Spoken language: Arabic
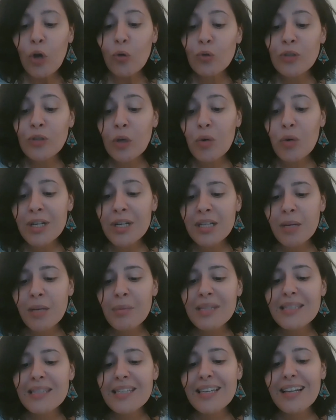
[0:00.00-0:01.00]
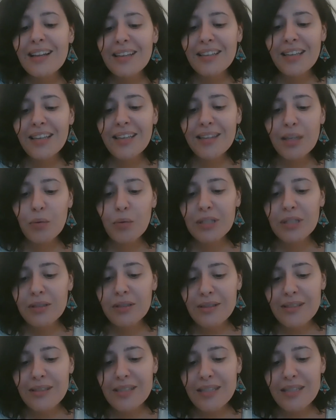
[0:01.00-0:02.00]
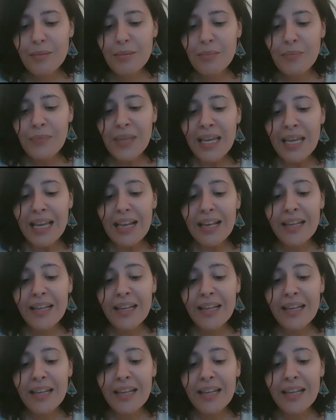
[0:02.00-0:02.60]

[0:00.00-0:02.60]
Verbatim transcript: وطورنا مسائل القيادة والتنظيم